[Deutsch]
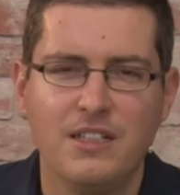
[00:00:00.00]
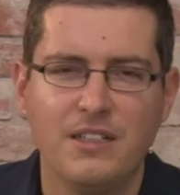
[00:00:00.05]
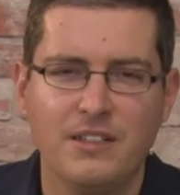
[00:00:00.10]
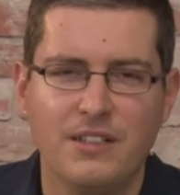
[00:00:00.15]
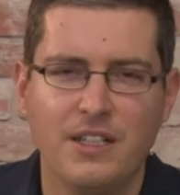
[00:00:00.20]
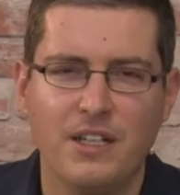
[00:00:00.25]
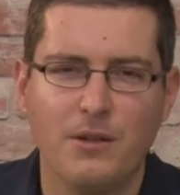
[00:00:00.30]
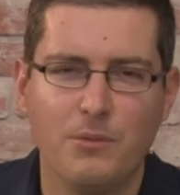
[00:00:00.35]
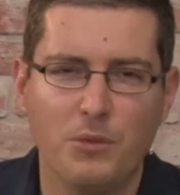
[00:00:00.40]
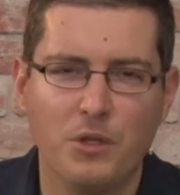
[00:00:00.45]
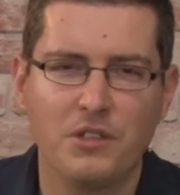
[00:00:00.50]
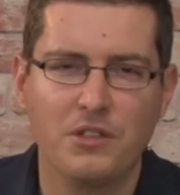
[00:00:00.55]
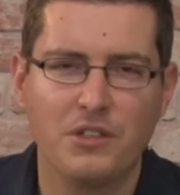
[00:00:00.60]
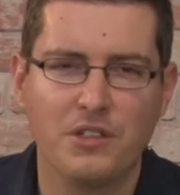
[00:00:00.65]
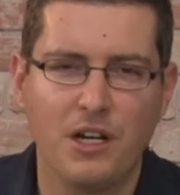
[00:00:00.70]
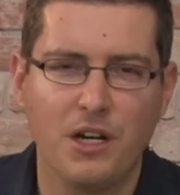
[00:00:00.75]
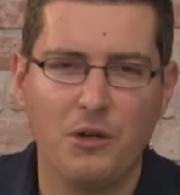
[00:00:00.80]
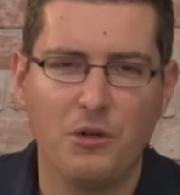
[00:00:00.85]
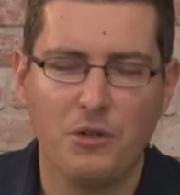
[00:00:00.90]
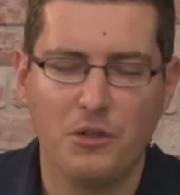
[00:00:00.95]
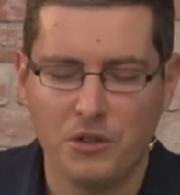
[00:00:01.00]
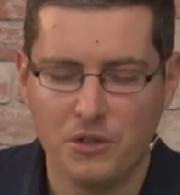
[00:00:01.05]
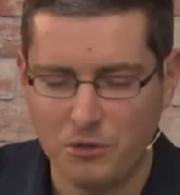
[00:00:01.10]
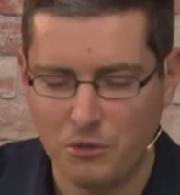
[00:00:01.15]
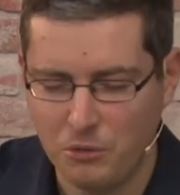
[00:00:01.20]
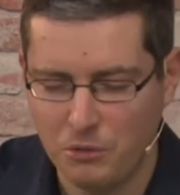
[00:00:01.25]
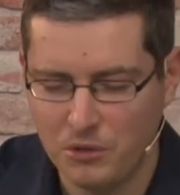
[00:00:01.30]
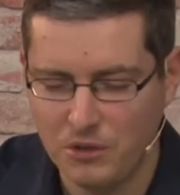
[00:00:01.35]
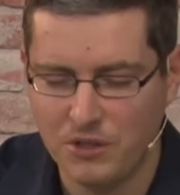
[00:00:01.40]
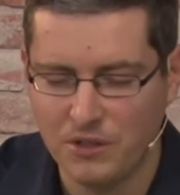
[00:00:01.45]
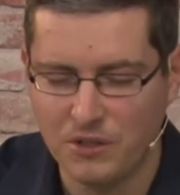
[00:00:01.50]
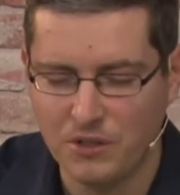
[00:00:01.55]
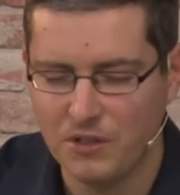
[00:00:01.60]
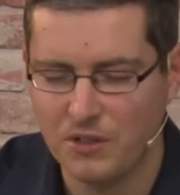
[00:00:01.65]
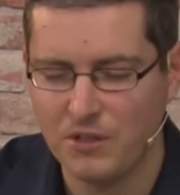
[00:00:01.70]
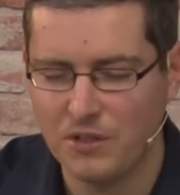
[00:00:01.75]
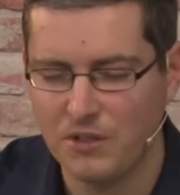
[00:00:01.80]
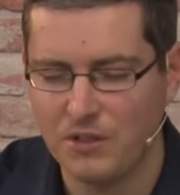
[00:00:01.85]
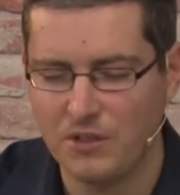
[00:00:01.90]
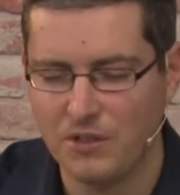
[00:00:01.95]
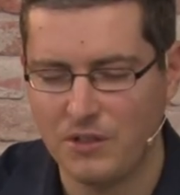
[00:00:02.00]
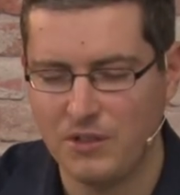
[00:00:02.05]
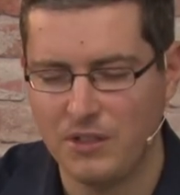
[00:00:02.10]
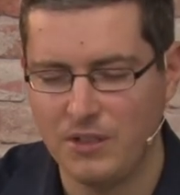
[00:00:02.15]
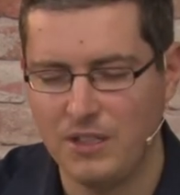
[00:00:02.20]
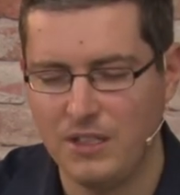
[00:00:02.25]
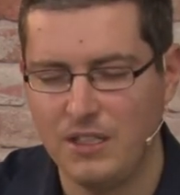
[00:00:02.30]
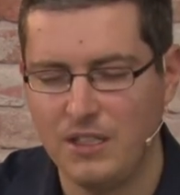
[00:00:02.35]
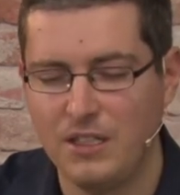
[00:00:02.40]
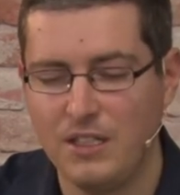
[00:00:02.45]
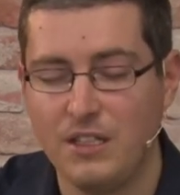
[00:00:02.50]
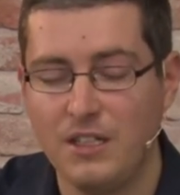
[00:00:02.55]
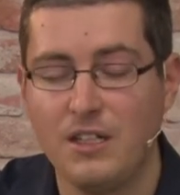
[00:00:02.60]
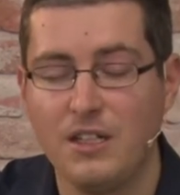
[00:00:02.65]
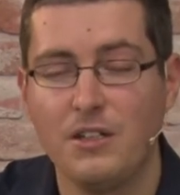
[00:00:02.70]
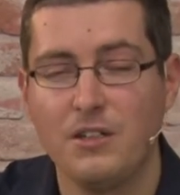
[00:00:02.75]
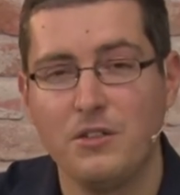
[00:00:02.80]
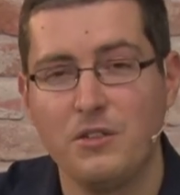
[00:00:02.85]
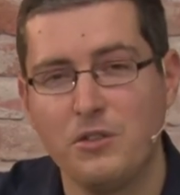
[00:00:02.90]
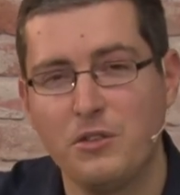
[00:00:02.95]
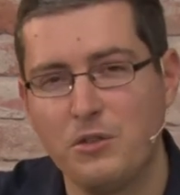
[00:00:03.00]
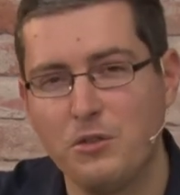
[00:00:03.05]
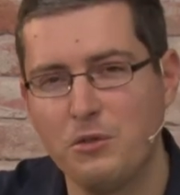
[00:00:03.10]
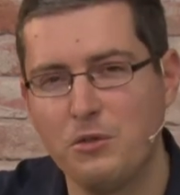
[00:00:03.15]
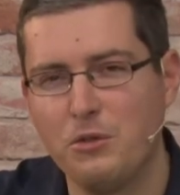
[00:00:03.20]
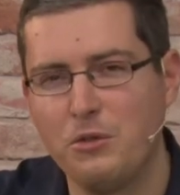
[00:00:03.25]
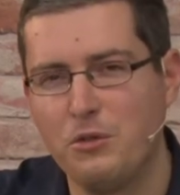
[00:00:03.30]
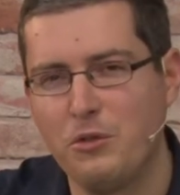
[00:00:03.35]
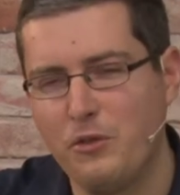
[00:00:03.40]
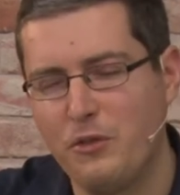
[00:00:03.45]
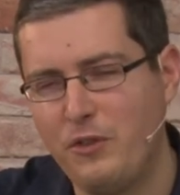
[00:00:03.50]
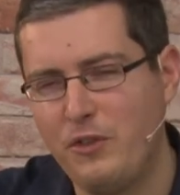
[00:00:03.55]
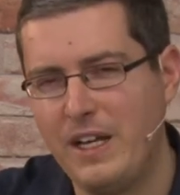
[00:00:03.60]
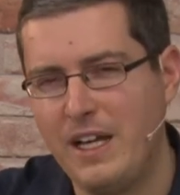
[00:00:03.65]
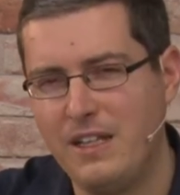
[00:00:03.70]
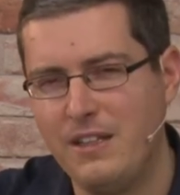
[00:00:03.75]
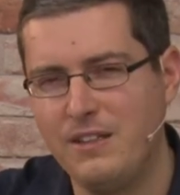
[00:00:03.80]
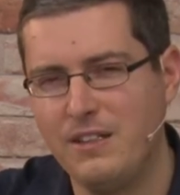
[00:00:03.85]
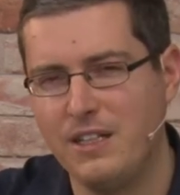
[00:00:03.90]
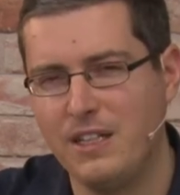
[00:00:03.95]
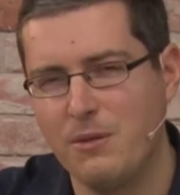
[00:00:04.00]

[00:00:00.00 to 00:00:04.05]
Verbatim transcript: der möchte auch uns so verändern.